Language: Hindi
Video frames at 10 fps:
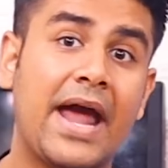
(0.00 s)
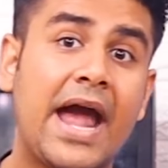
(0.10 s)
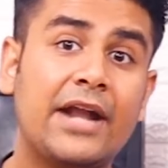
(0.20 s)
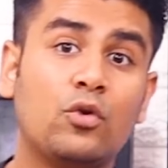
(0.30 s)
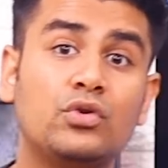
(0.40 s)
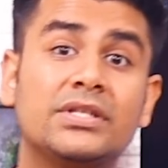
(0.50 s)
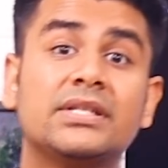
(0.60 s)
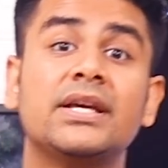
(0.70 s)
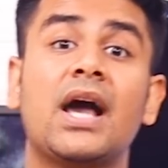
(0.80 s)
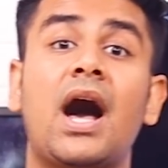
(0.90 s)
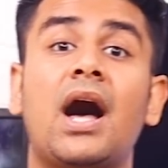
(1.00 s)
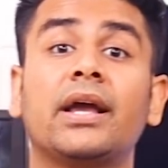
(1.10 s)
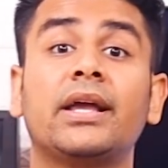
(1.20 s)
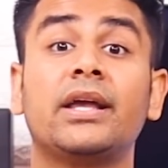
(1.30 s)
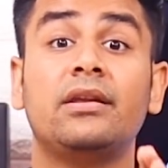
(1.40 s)
ब्रांड उनसे
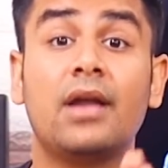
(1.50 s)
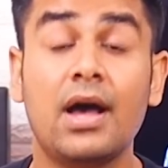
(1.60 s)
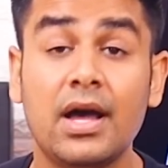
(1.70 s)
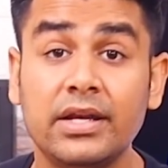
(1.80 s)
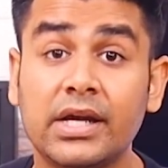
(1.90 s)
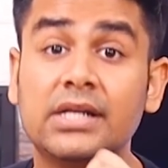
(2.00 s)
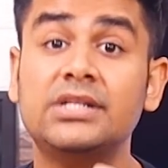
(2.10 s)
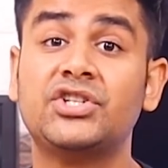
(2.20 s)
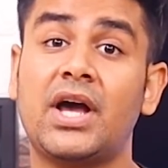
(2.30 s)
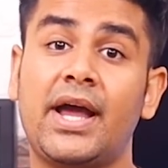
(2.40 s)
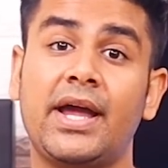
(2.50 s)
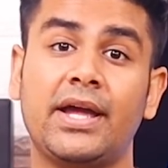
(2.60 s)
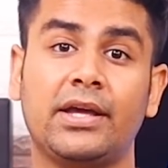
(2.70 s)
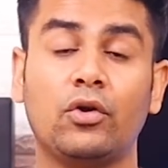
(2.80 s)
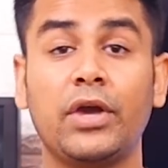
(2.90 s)
आगे ना निकल
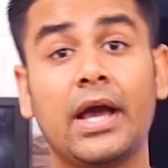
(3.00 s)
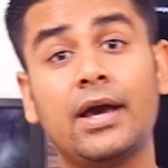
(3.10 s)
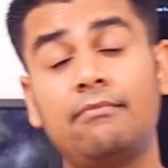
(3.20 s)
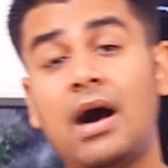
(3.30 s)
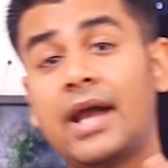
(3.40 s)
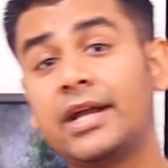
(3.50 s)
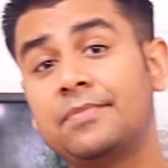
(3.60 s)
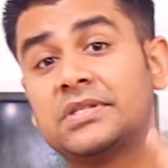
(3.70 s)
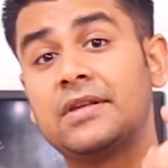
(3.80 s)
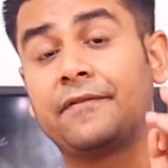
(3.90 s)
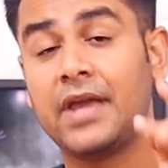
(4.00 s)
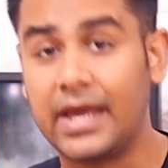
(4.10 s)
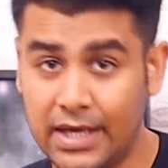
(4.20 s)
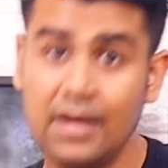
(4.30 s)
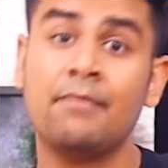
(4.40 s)
जाए क्योंकि अगर मार्केट में सिर्फ
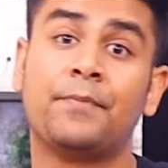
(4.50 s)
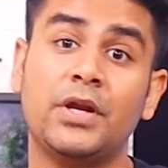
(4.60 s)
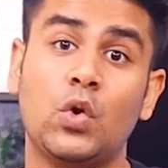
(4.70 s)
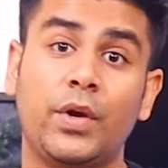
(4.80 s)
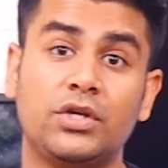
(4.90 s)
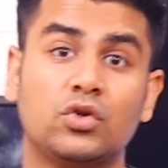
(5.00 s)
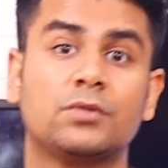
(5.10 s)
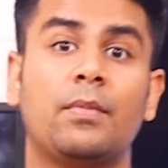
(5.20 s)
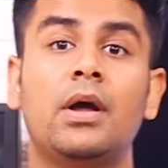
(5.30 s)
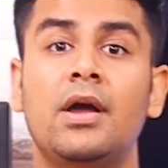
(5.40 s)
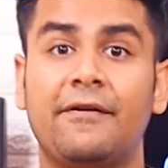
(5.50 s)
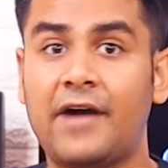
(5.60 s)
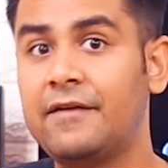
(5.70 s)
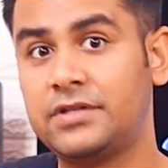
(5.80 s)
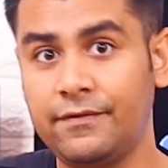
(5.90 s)
एक ही कंपनी होगी जो
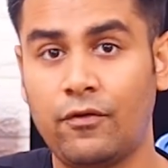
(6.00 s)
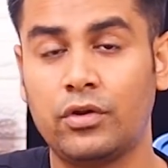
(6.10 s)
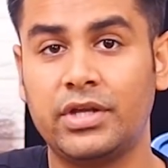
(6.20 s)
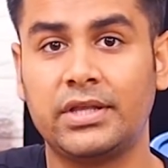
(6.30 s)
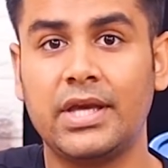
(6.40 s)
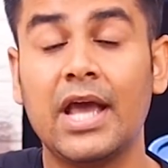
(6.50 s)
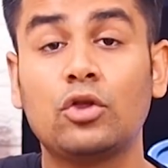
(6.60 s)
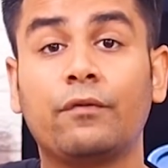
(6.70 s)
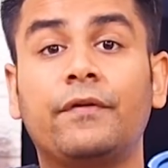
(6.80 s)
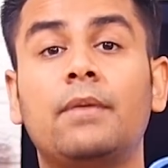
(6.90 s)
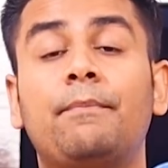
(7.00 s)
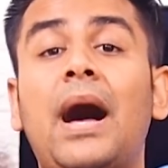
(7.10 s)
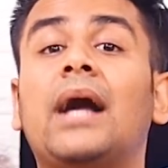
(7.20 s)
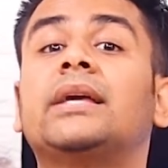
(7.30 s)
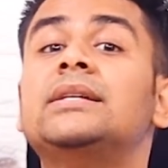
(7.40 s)
5G फोन देती है तो फिर
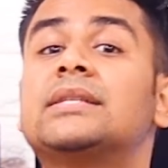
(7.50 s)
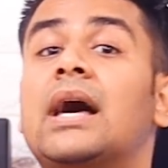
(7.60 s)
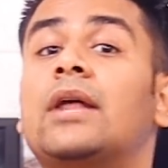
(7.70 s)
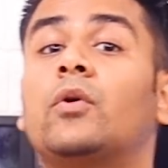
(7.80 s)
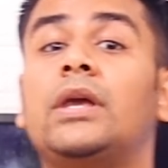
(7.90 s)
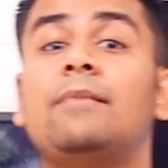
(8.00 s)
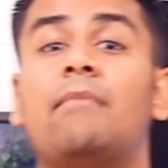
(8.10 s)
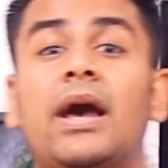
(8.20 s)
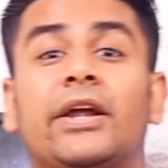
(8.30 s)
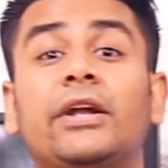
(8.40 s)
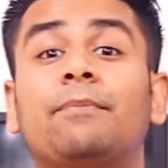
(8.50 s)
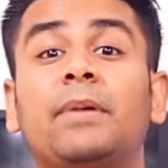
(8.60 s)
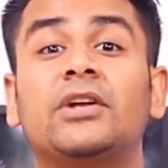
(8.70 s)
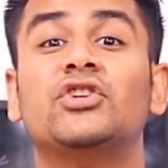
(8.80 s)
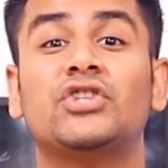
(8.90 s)
बाकी सारे की मार्केट
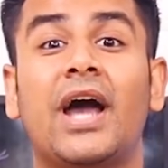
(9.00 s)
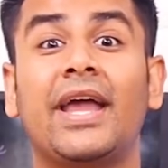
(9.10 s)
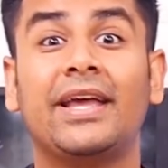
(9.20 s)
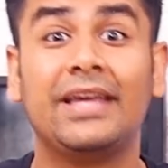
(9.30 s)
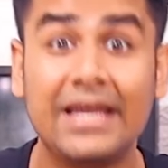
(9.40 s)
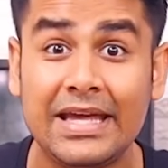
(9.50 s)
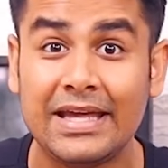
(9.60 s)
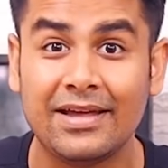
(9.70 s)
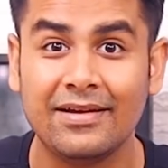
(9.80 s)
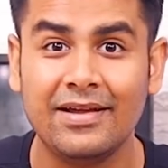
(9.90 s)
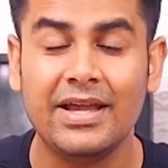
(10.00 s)
पिट जाएगी